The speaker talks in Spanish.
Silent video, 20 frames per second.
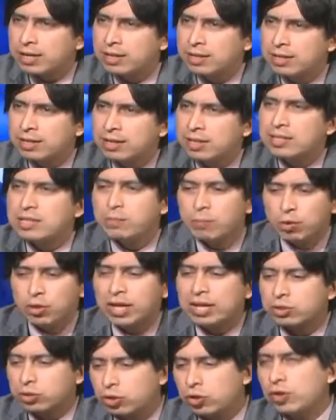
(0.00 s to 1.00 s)
¿Qué tipo de
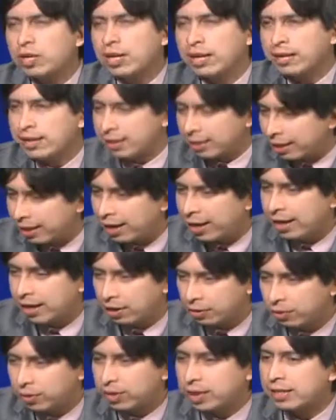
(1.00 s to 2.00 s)
acciones claras,
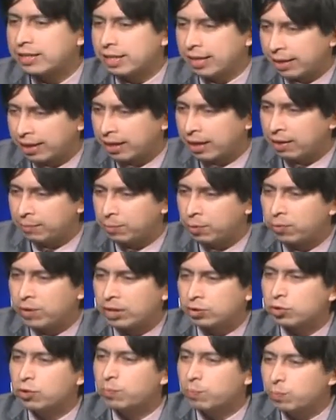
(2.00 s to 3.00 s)
concretas, que la
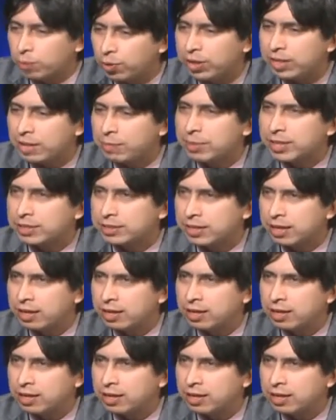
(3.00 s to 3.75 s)
población puede apreciar